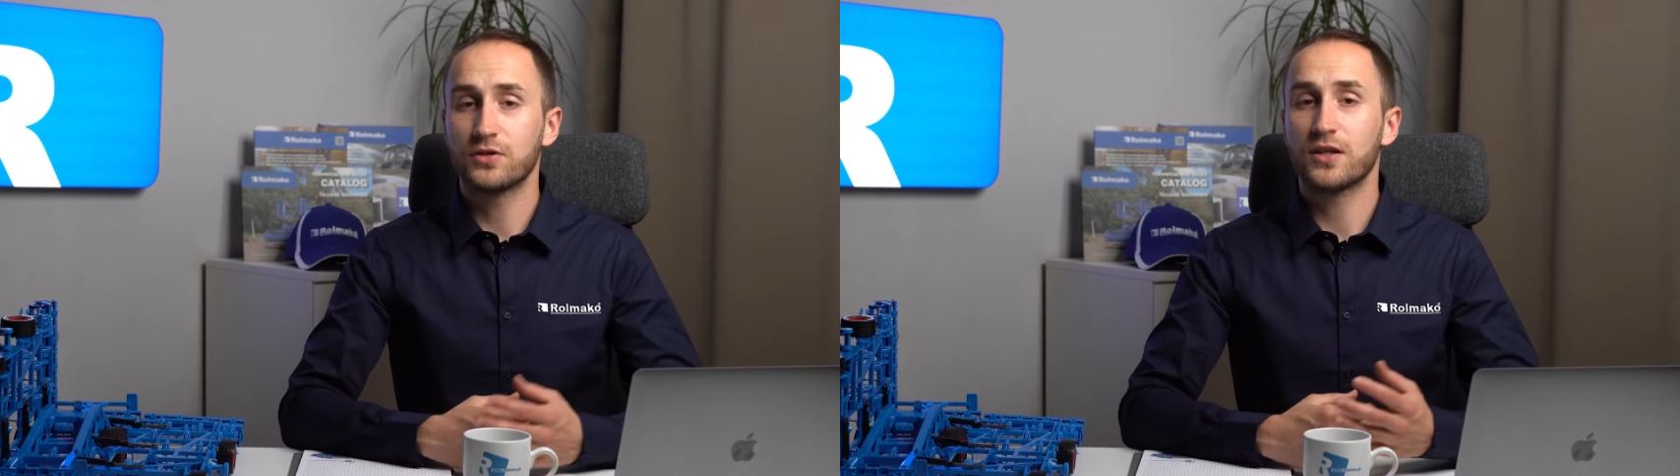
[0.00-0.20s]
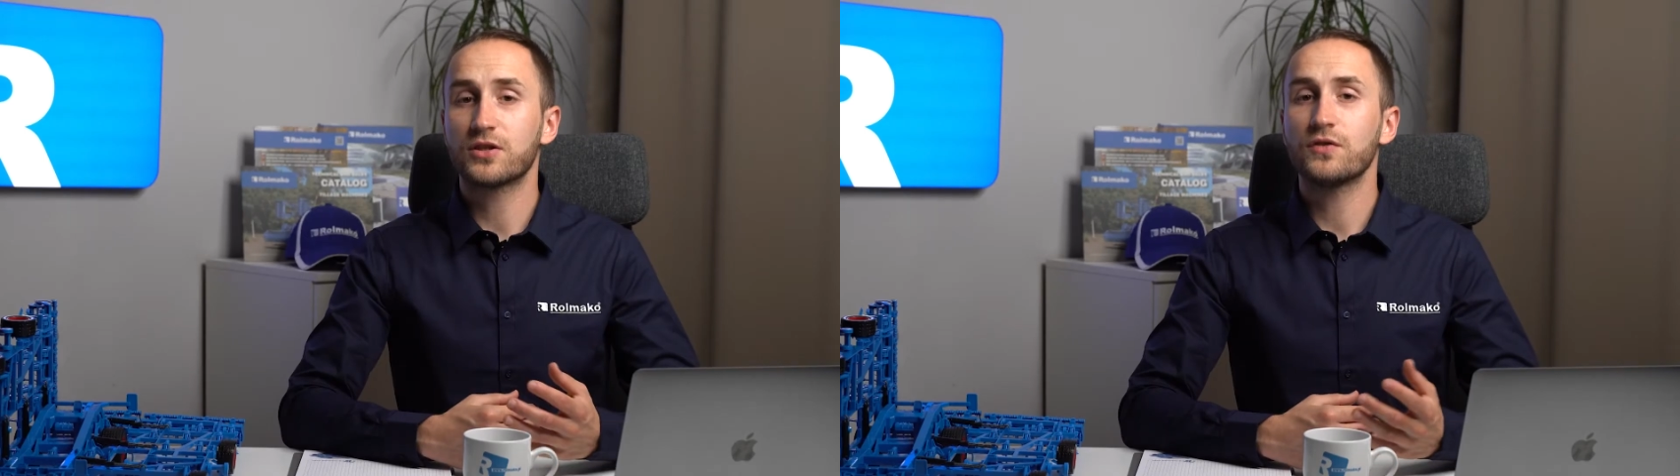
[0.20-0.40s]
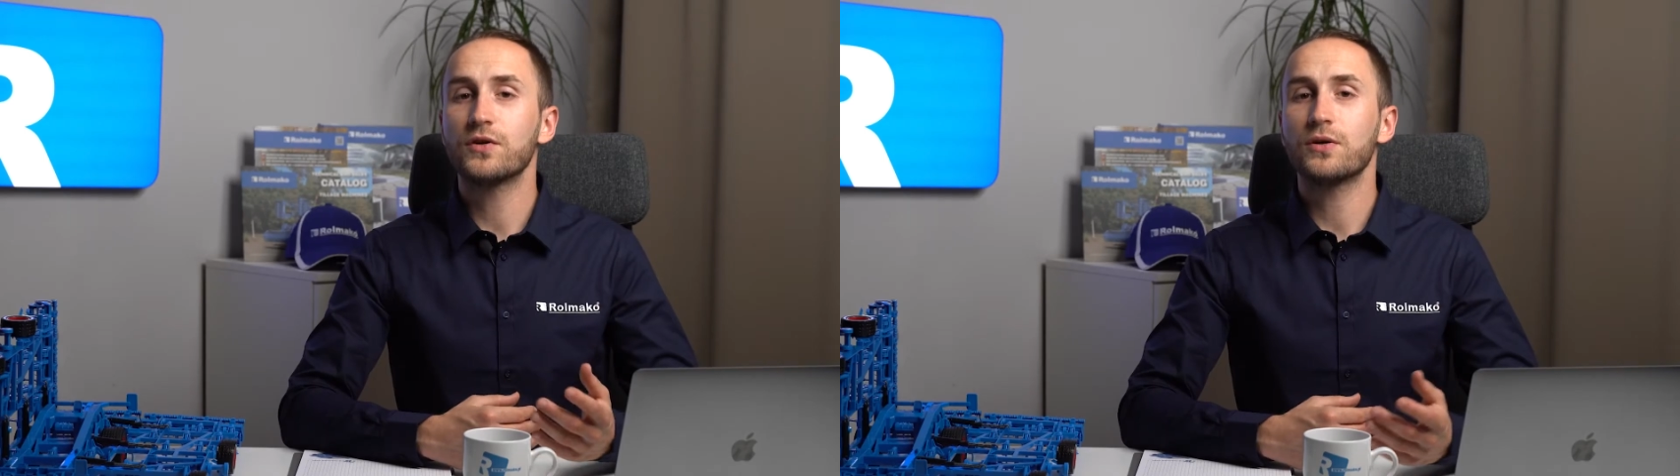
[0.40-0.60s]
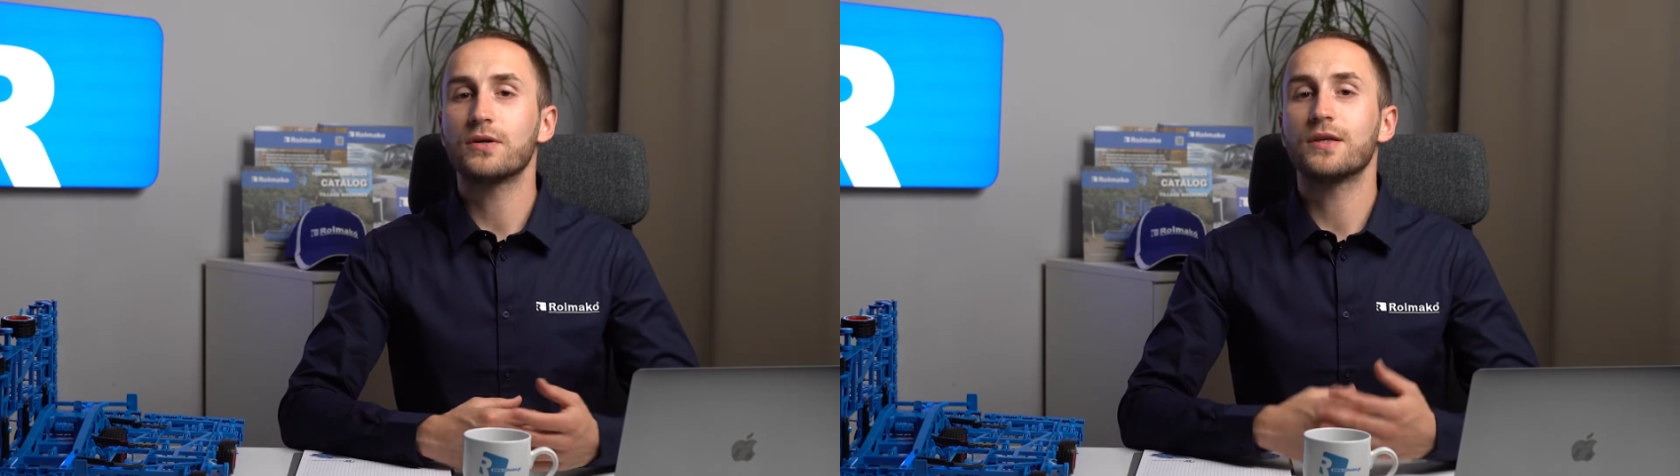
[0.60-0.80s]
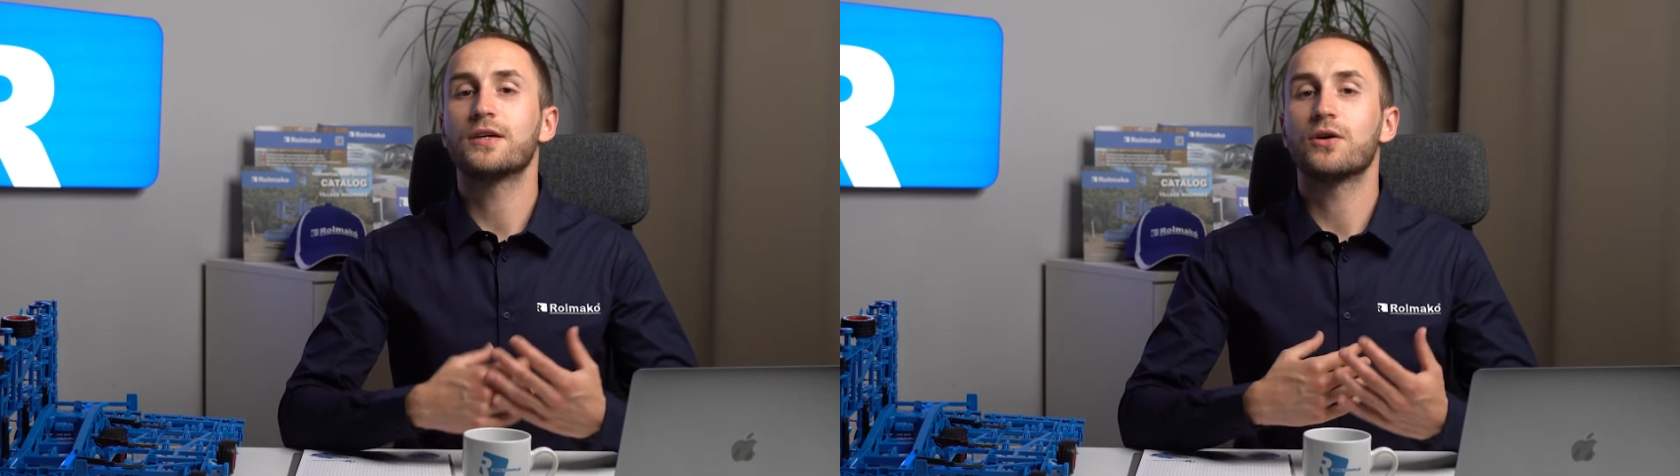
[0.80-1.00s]
Dodatkowo
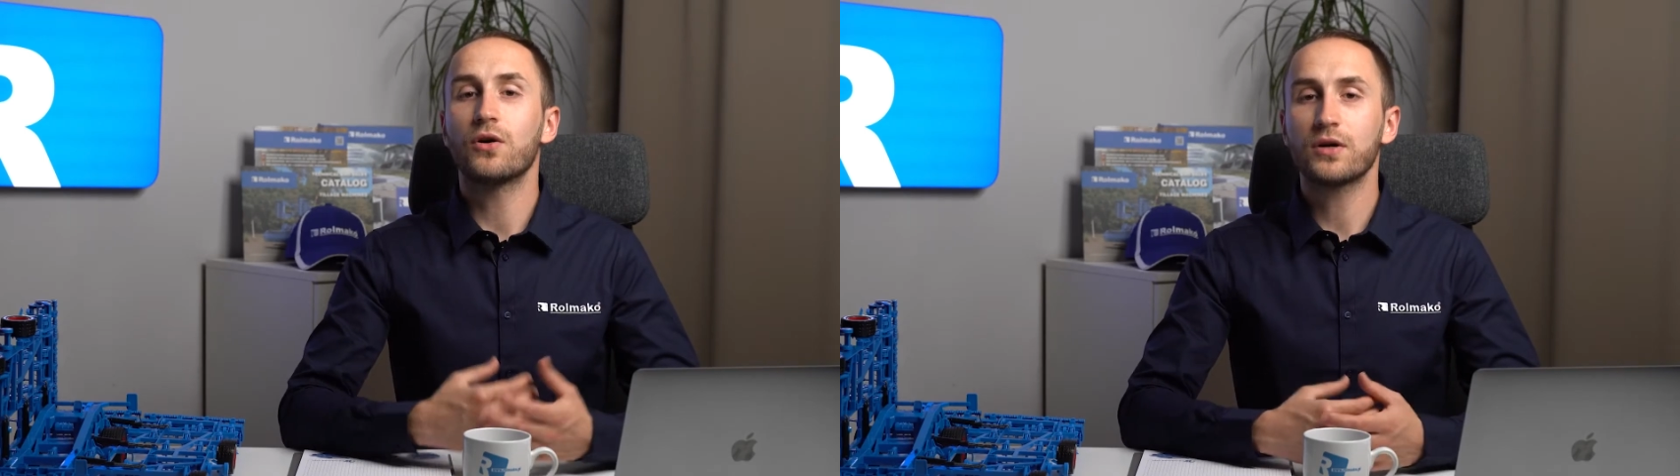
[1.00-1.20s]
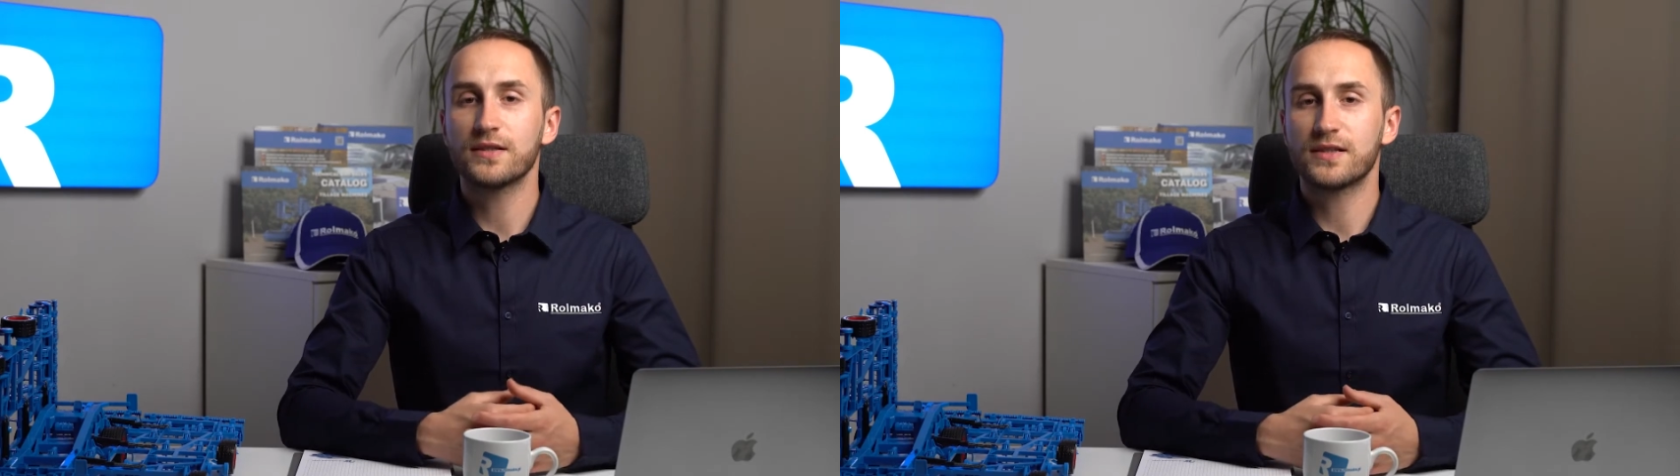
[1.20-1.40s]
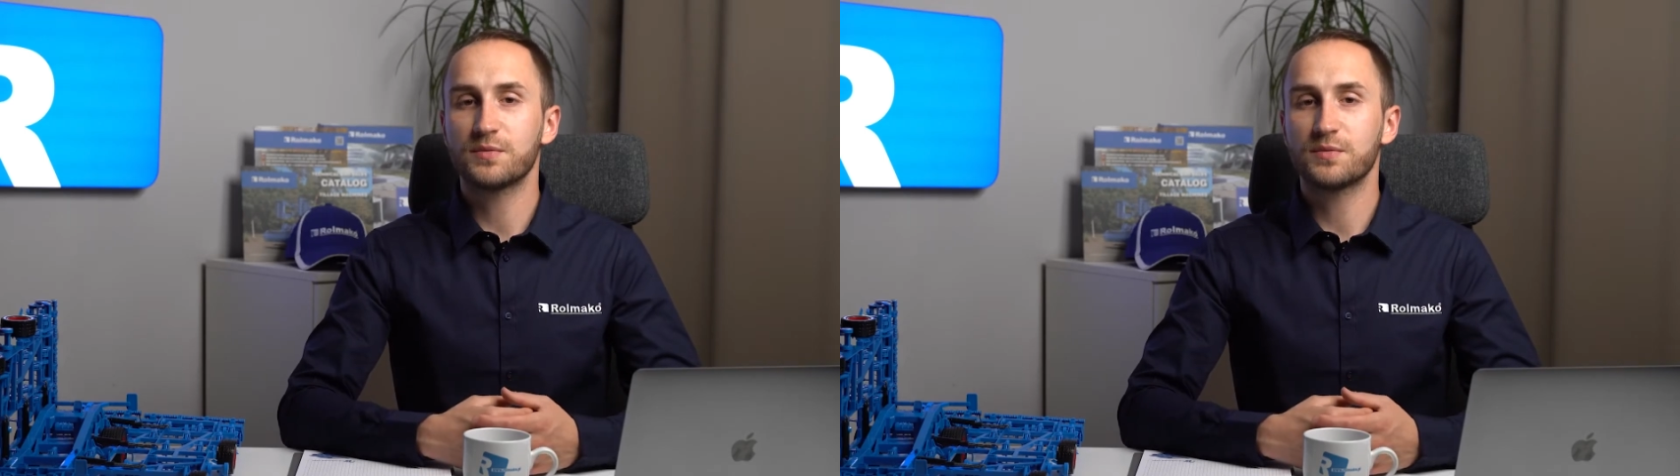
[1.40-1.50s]
ich okres